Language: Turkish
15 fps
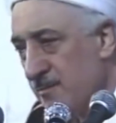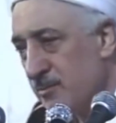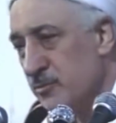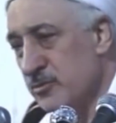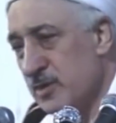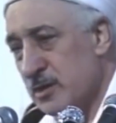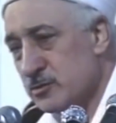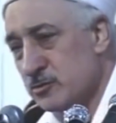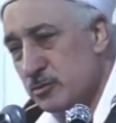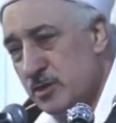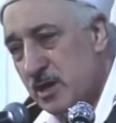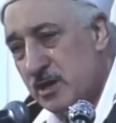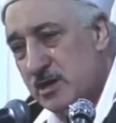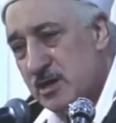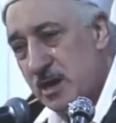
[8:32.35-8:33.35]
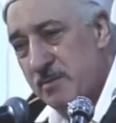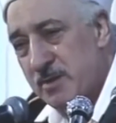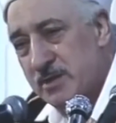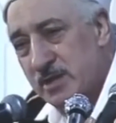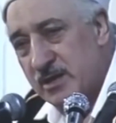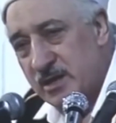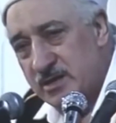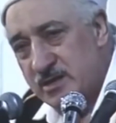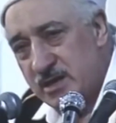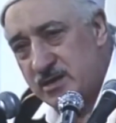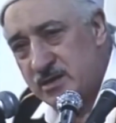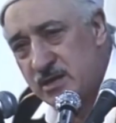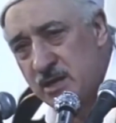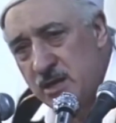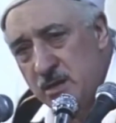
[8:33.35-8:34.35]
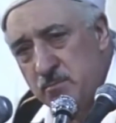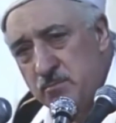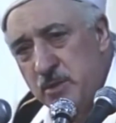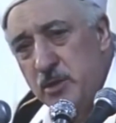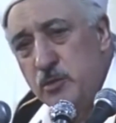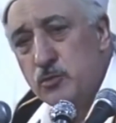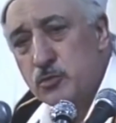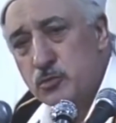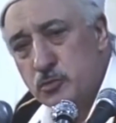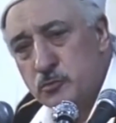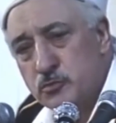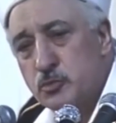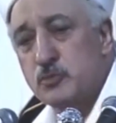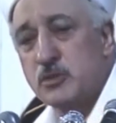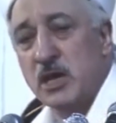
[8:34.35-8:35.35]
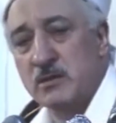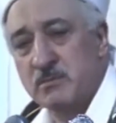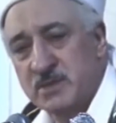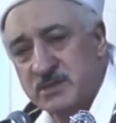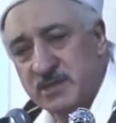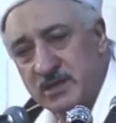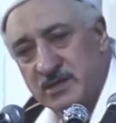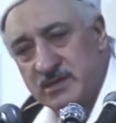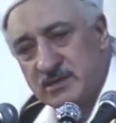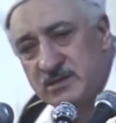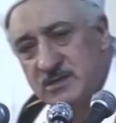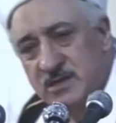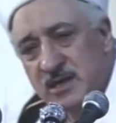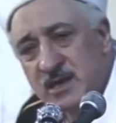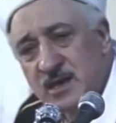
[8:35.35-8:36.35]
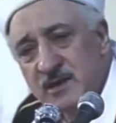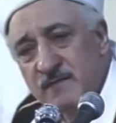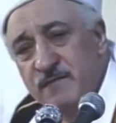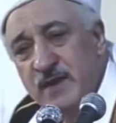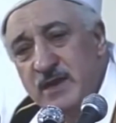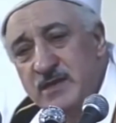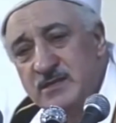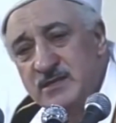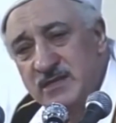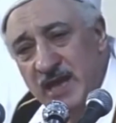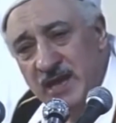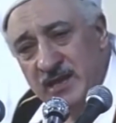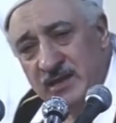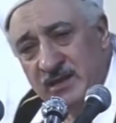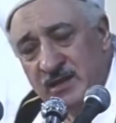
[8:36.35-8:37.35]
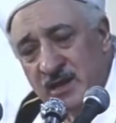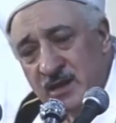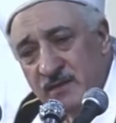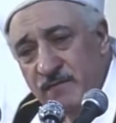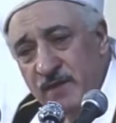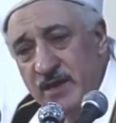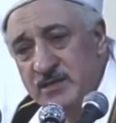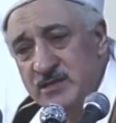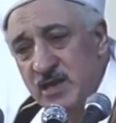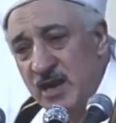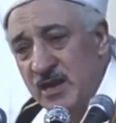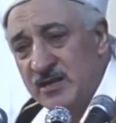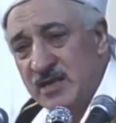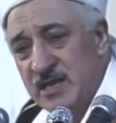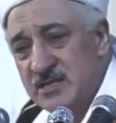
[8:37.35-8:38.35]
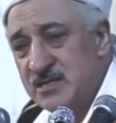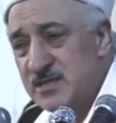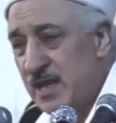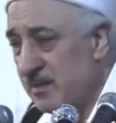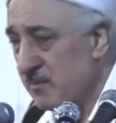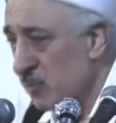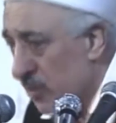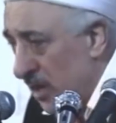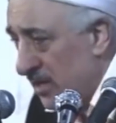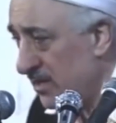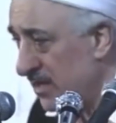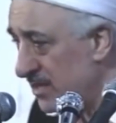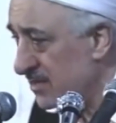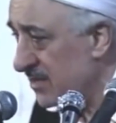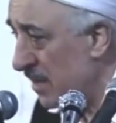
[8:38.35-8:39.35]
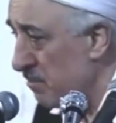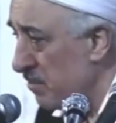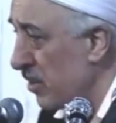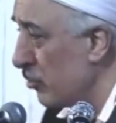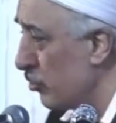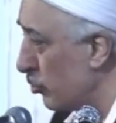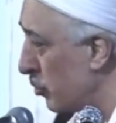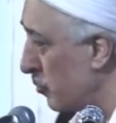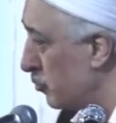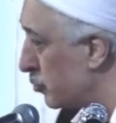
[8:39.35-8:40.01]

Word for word: bundan sonra kıyamete kadar bir yudum süt almasanız, feyizden, feyzi akdesten, mukaddesten bir yudum